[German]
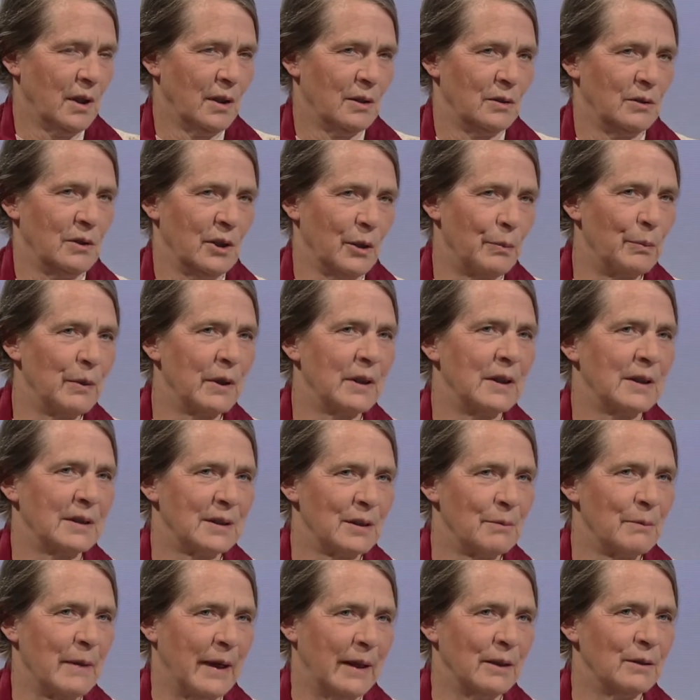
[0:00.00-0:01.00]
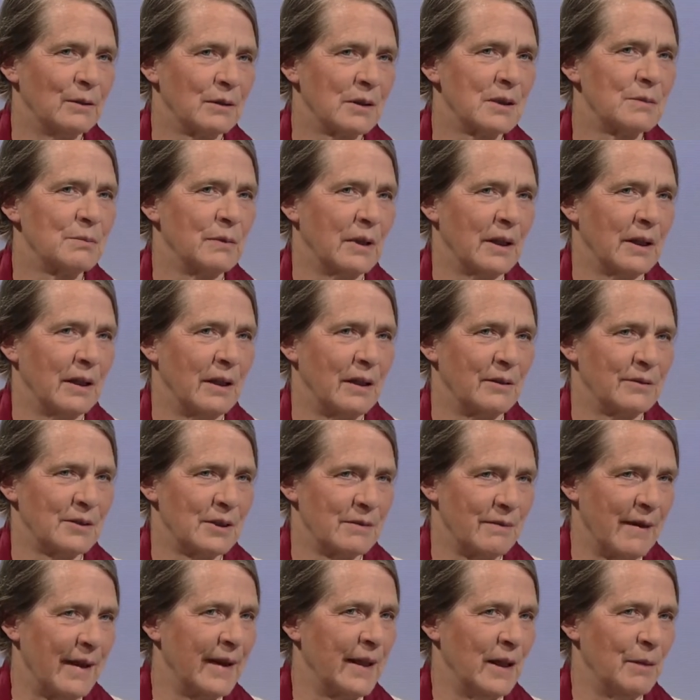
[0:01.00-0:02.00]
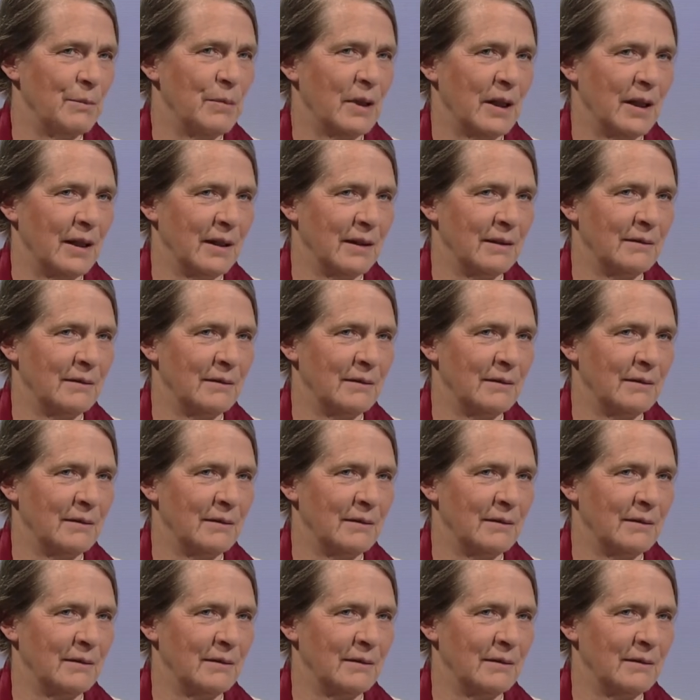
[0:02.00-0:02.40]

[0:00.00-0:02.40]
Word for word: Und ich bin halt der Meinung, dass man auf zwei Ebenen,